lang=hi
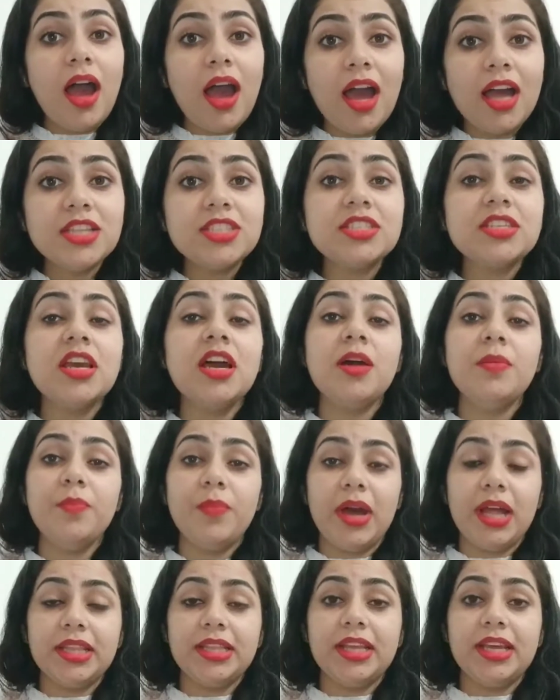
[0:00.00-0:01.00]
आज हम
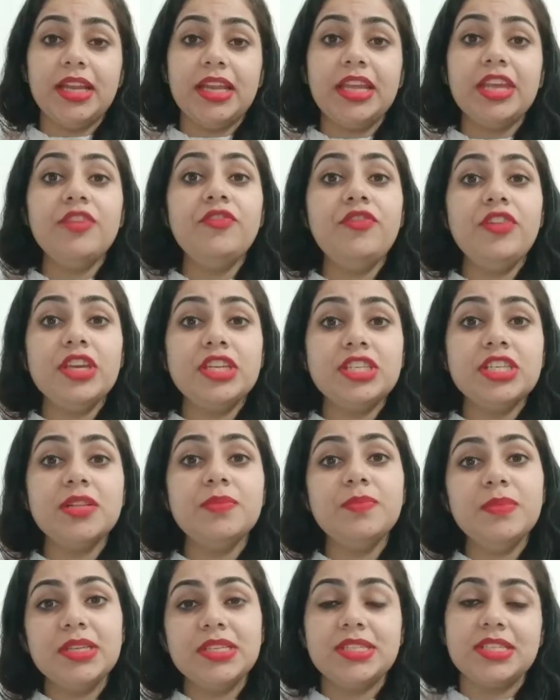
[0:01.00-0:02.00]
बात करेंगे फेशियल
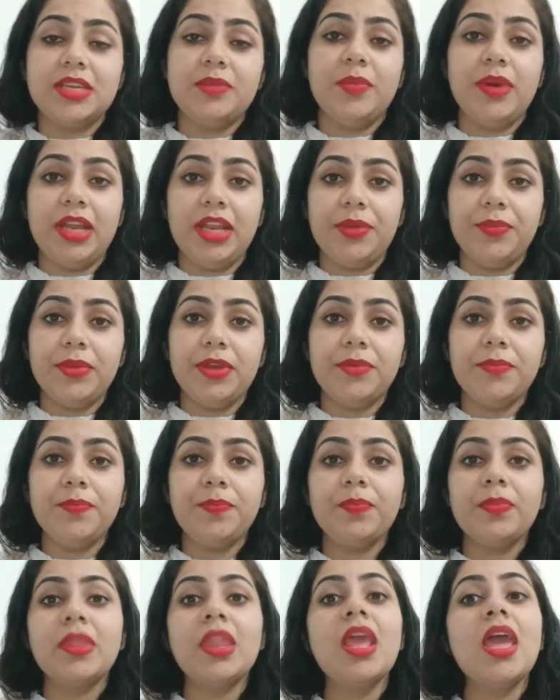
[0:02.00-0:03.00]
मिस्ट के बारे में
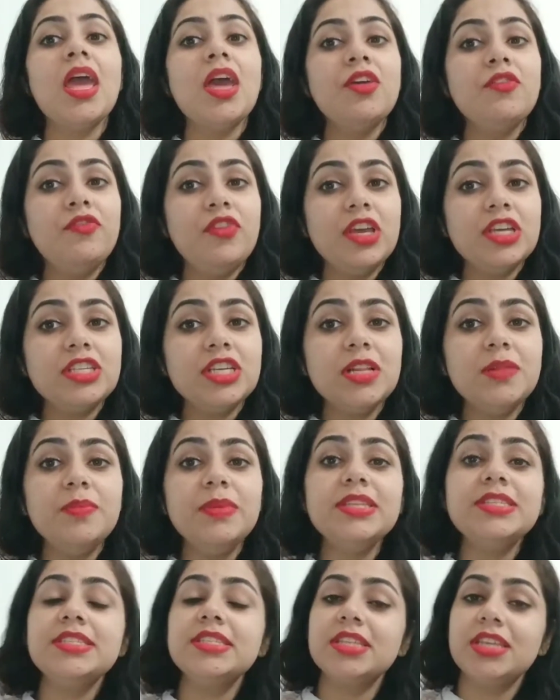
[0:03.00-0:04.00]
फेशियल
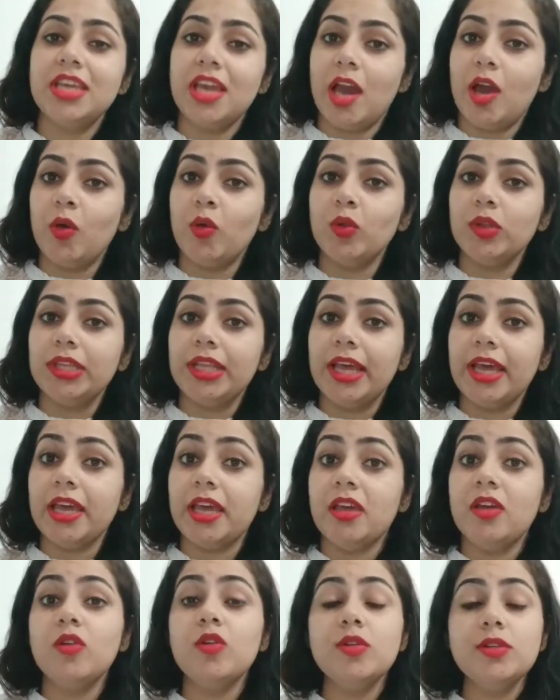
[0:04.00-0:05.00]
मिस्ट क्या होता है
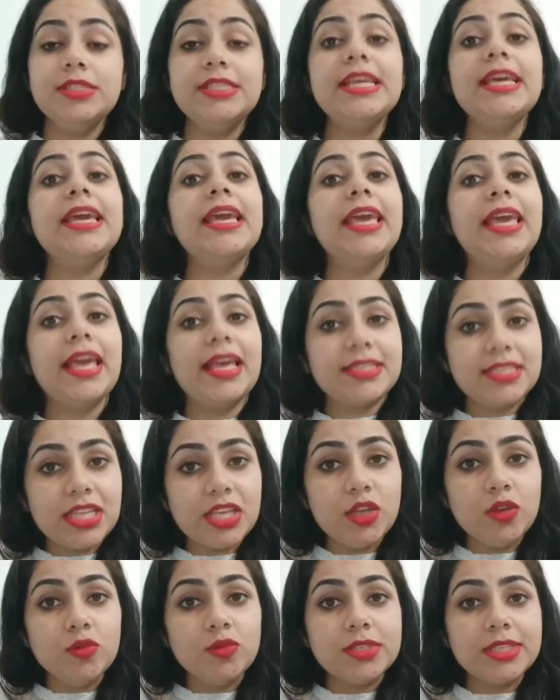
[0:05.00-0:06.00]
उसे कैसे
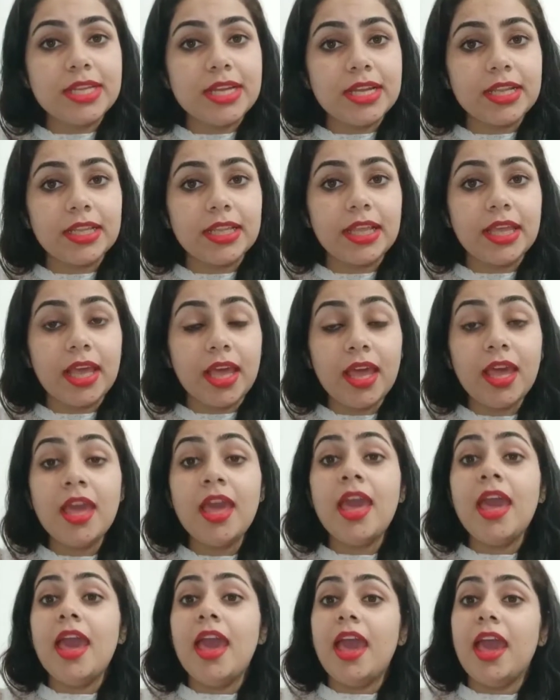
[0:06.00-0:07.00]
यूज करते हैं
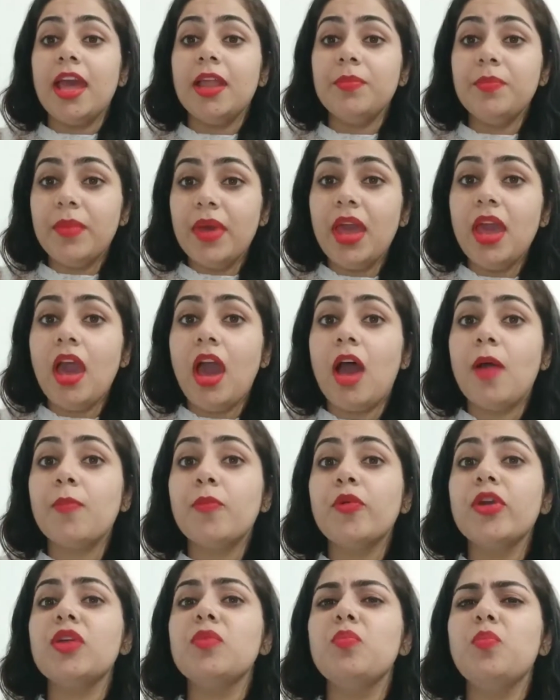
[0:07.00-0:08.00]
एंड मैं
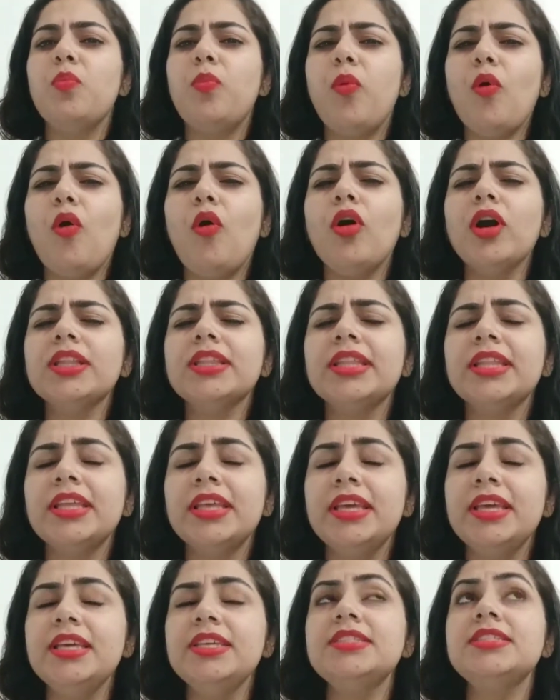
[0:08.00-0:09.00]
आपको एक बहुत
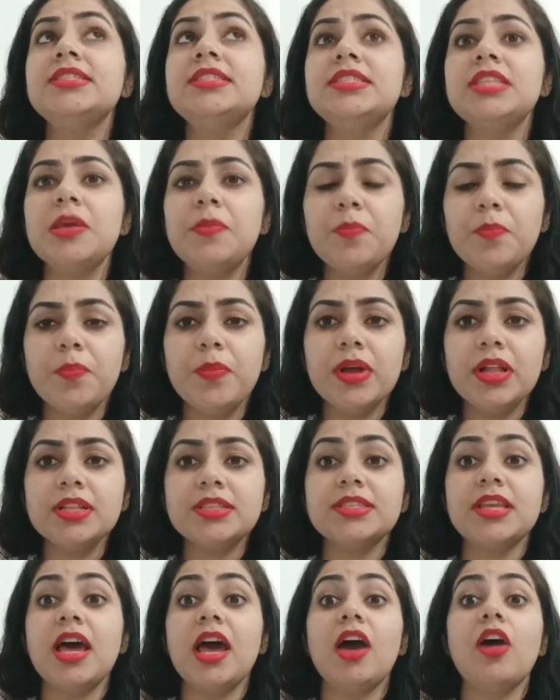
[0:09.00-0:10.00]
ही सिंपल
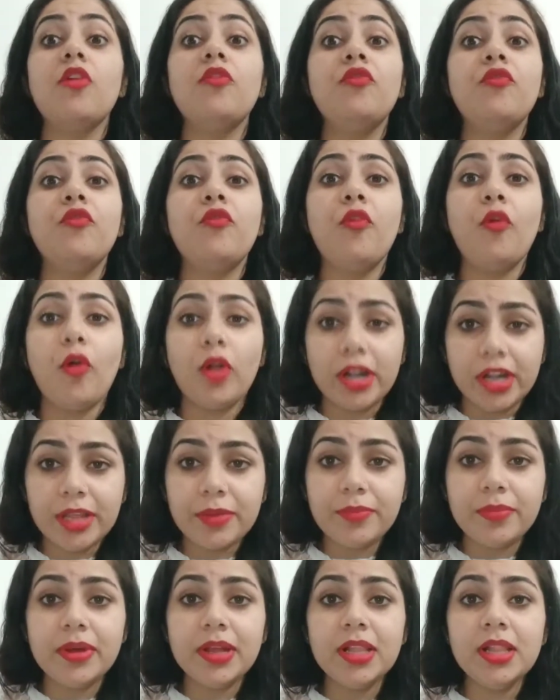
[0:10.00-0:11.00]
सा
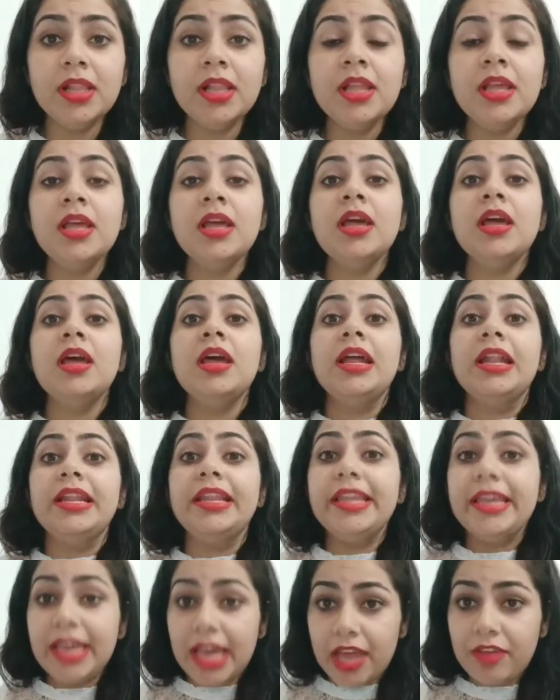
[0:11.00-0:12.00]
अफोर्डेबल
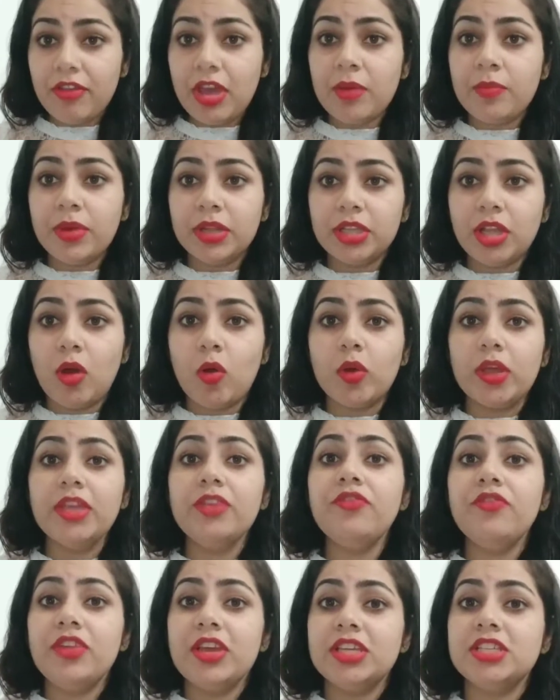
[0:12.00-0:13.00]
डीआईवाई बताऊंगी
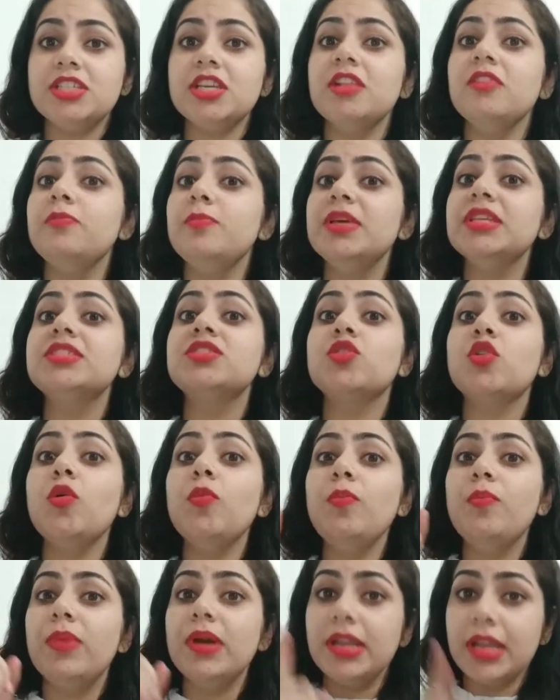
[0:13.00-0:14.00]
फेशियल मिस्ट को
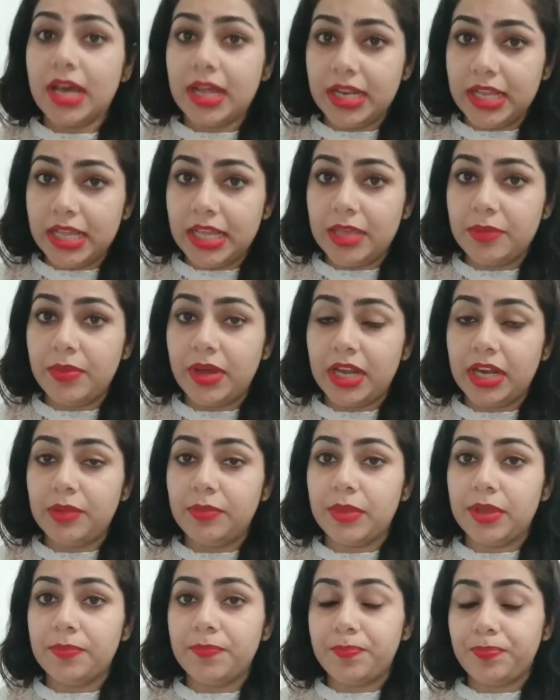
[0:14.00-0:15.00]
बनाने के बारे
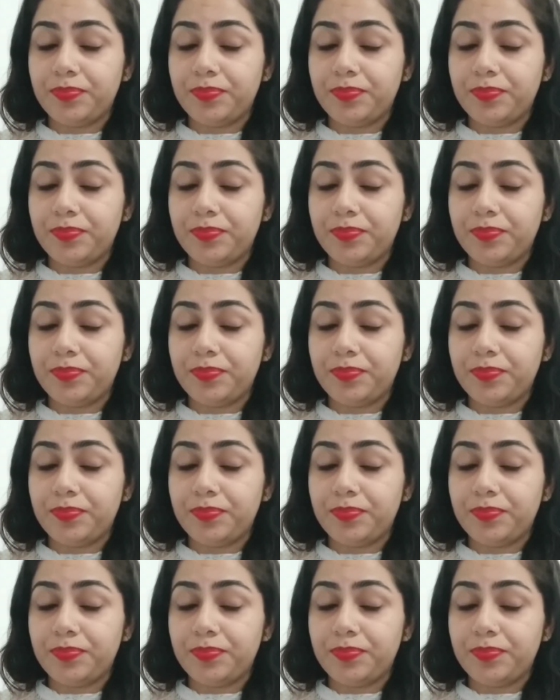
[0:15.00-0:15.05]
में